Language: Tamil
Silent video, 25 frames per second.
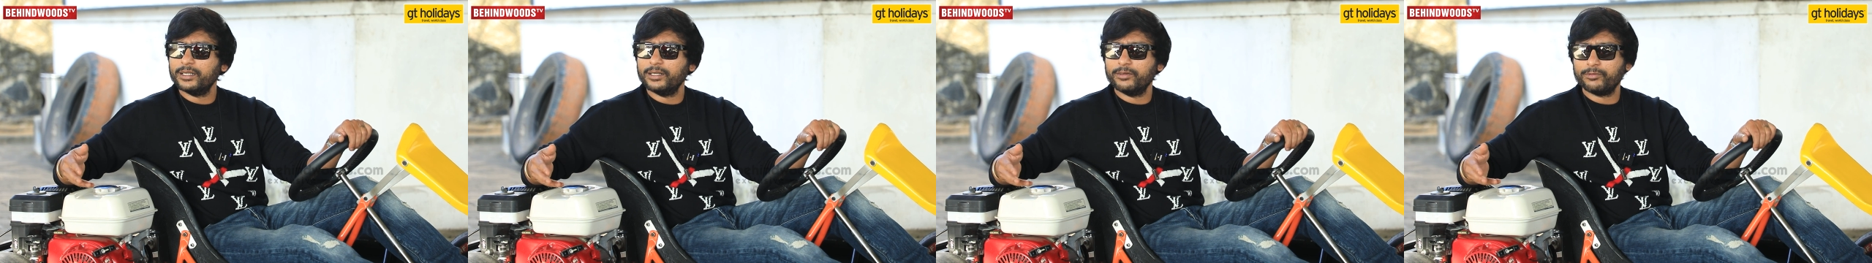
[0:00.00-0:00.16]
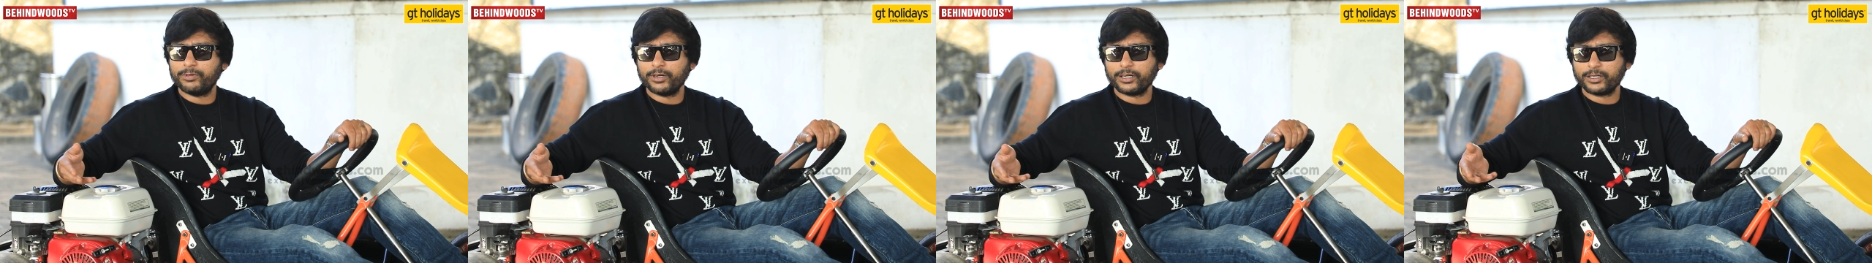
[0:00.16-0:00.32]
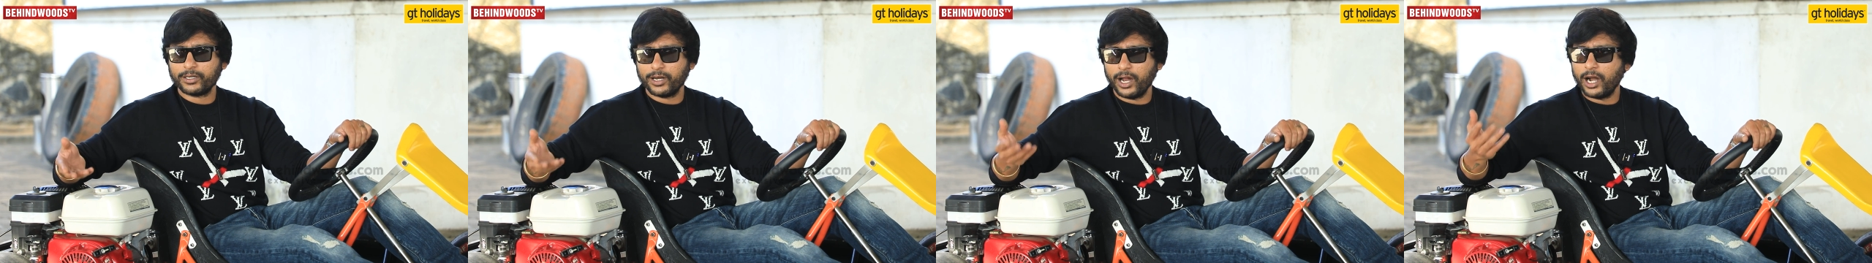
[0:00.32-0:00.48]

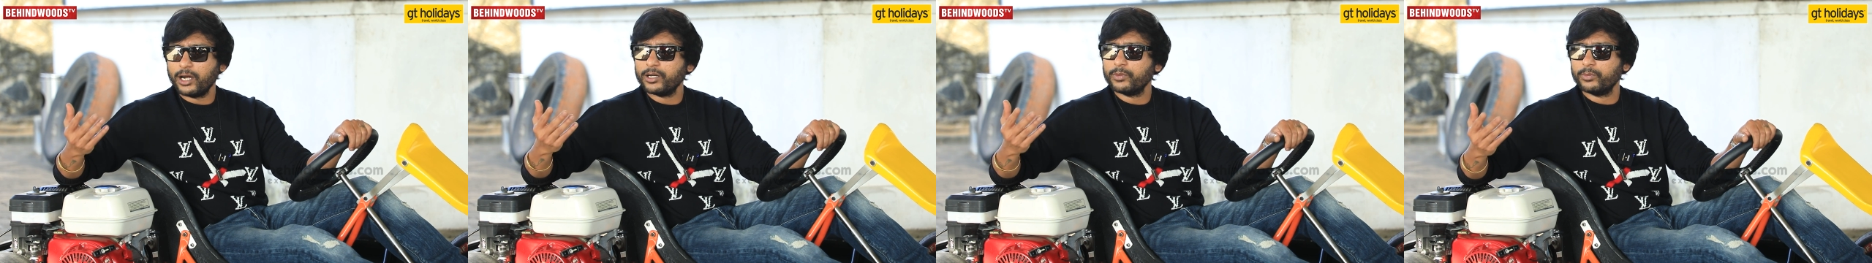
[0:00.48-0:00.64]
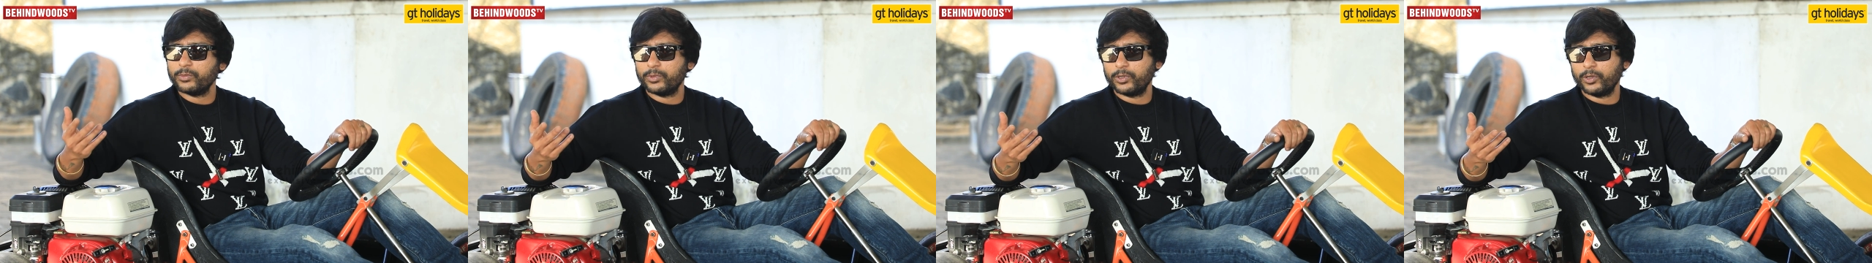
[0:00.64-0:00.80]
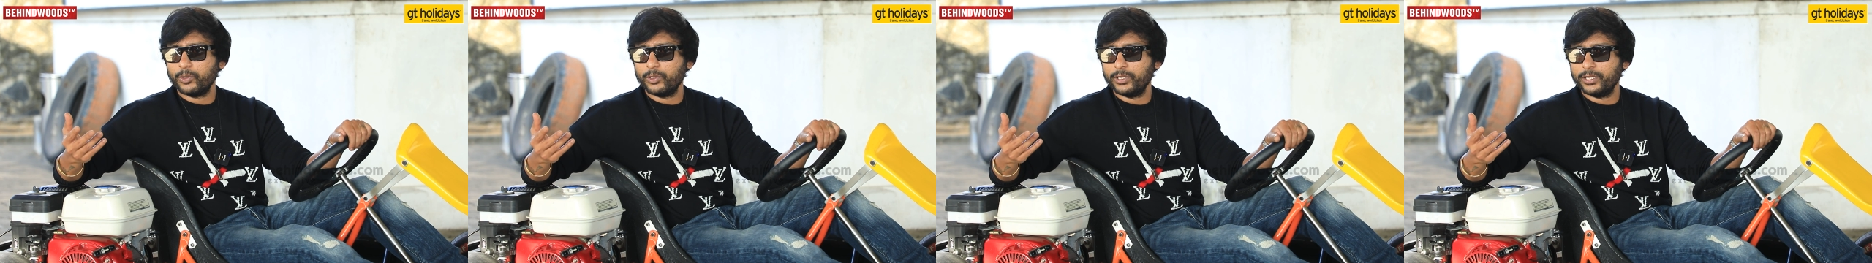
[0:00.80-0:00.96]
இன்ஃபேக்ட்
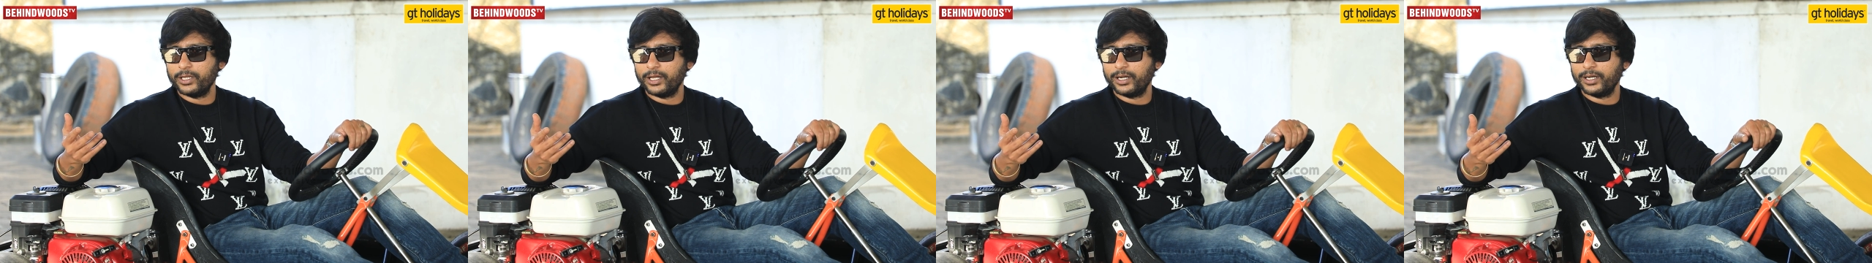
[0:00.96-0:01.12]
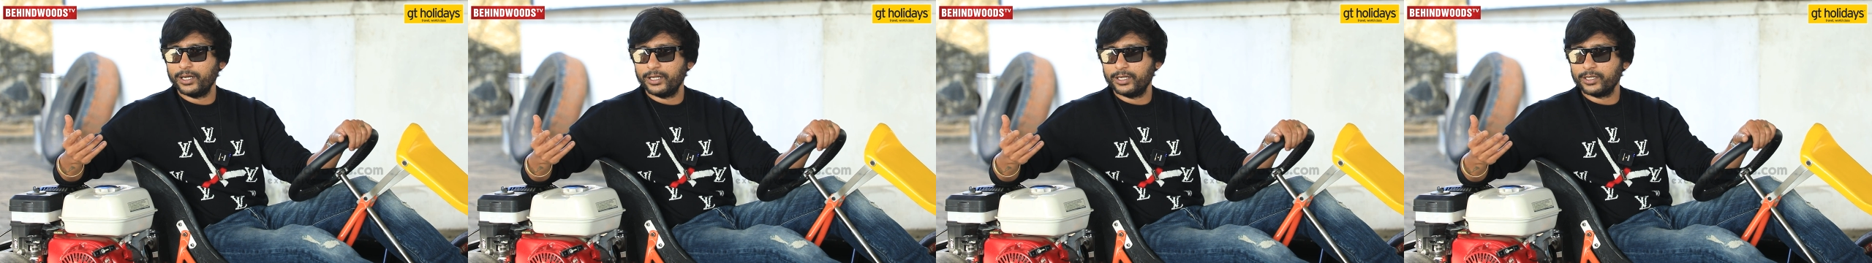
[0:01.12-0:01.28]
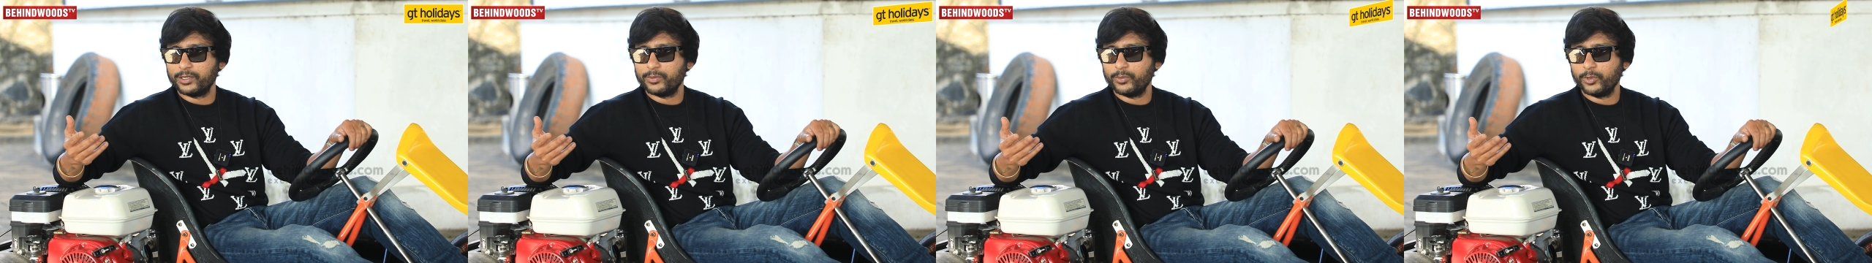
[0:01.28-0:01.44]
நானும்
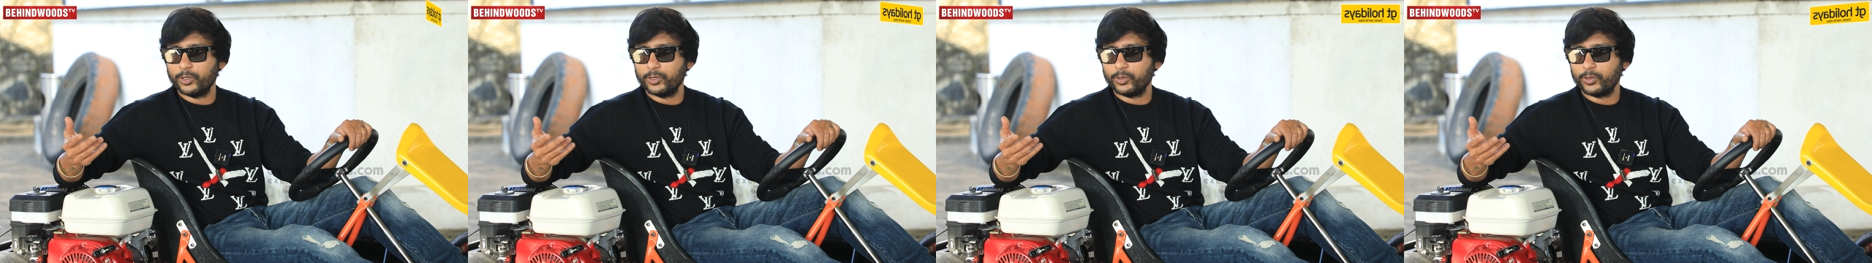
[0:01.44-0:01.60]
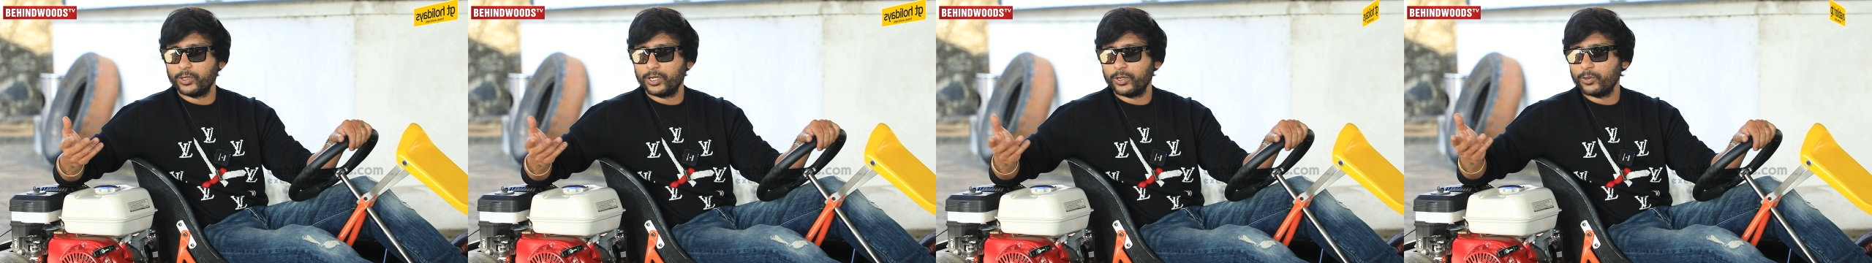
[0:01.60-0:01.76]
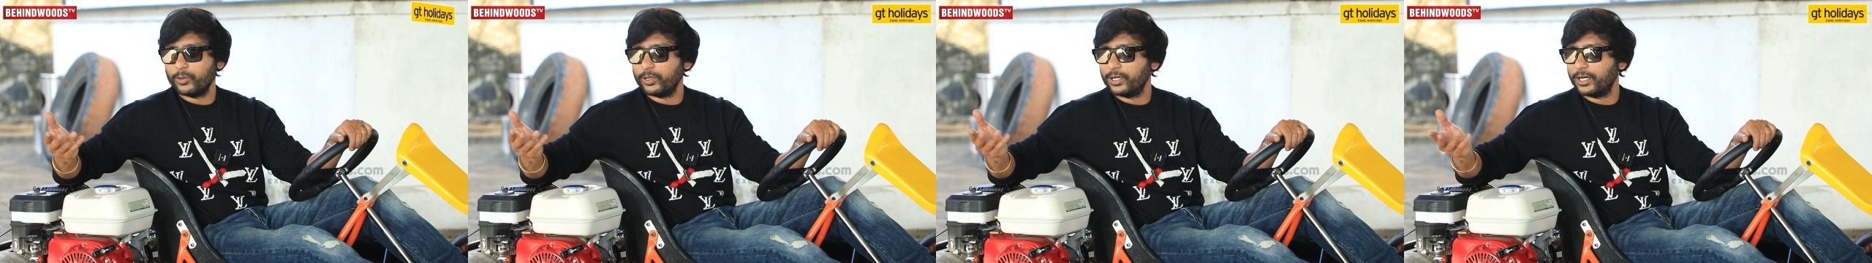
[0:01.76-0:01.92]
ரவுடிதானில் இருக்கும்போது கூட